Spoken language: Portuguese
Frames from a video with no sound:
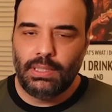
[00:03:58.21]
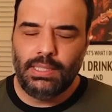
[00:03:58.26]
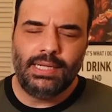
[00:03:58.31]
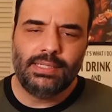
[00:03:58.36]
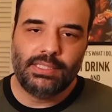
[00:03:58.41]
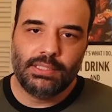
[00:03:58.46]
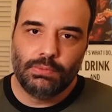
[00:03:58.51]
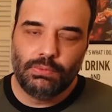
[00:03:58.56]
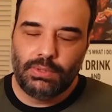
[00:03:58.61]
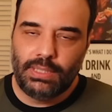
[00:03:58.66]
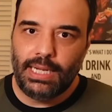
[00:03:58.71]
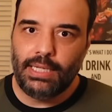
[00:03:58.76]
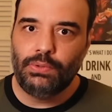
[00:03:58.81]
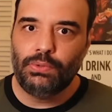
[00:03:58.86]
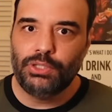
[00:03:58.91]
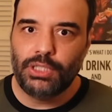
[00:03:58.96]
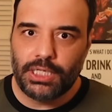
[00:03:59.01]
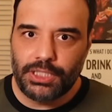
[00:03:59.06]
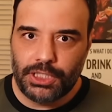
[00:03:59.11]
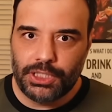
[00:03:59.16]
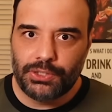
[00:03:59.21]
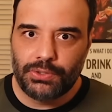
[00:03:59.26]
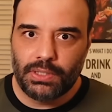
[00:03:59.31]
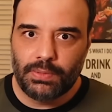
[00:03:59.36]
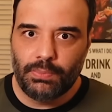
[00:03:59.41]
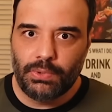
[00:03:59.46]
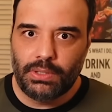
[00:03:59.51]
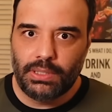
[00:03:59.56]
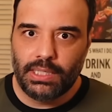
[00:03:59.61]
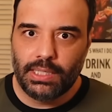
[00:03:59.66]
Quer dizer, o teto já atingiu há
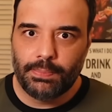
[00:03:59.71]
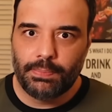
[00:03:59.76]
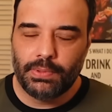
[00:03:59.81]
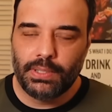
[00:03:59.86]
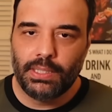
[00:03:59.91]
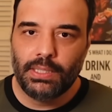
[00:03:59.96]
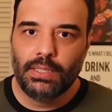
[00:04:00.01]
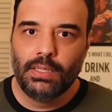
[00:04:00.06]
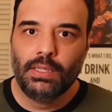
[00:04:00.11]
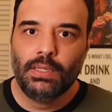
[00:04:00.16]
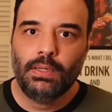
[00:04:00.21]
muito tempo, né?